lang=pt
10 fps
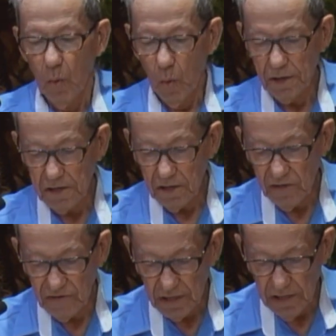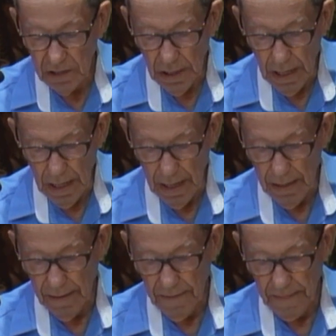O que diz aqui na,
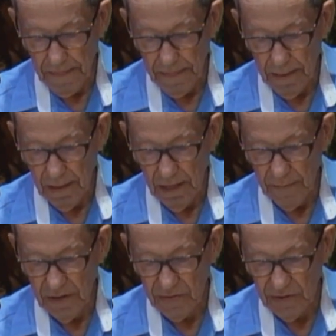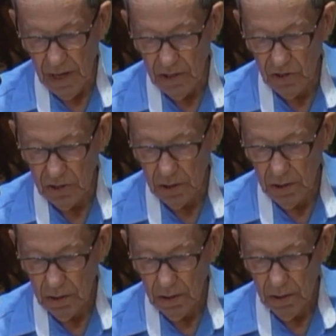na mensagem
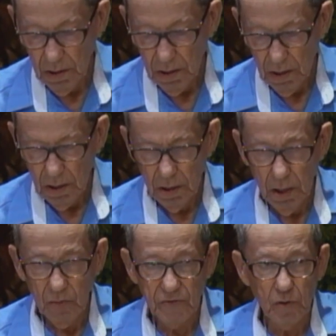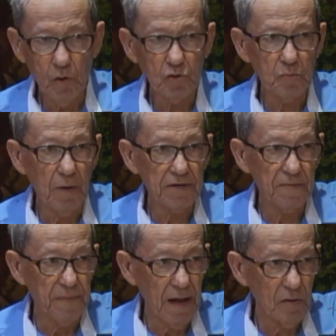não só os mais
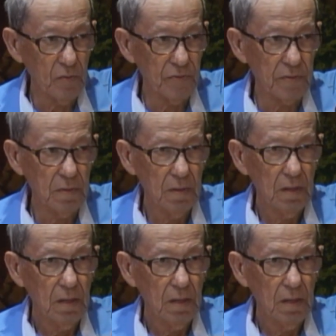fracos,